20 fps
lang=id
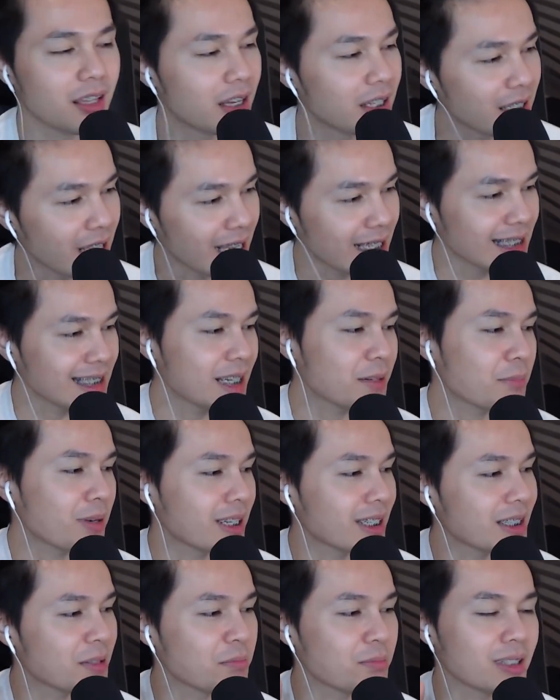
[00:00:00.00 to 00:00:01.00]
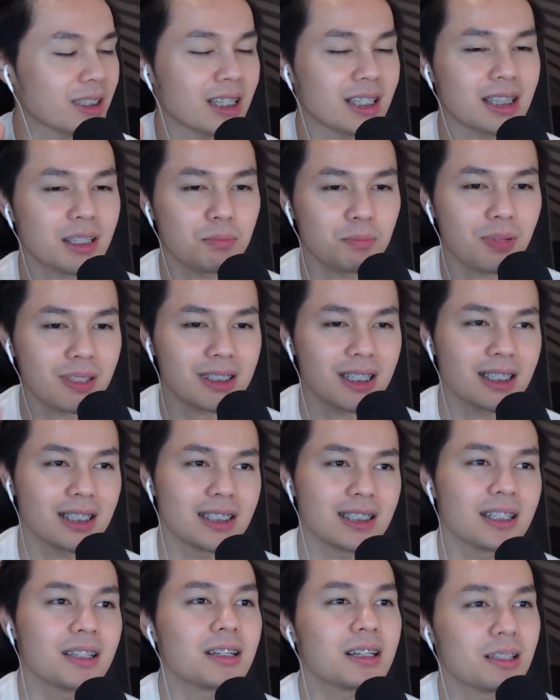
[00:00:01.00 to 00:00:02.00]
dia naiknya pada tempat yang tepat
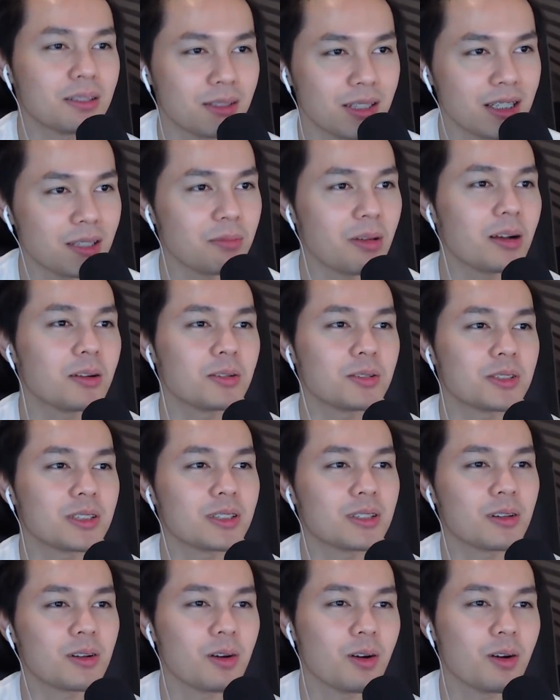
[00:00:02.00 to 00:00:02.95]
jadinya jadi bagus gitu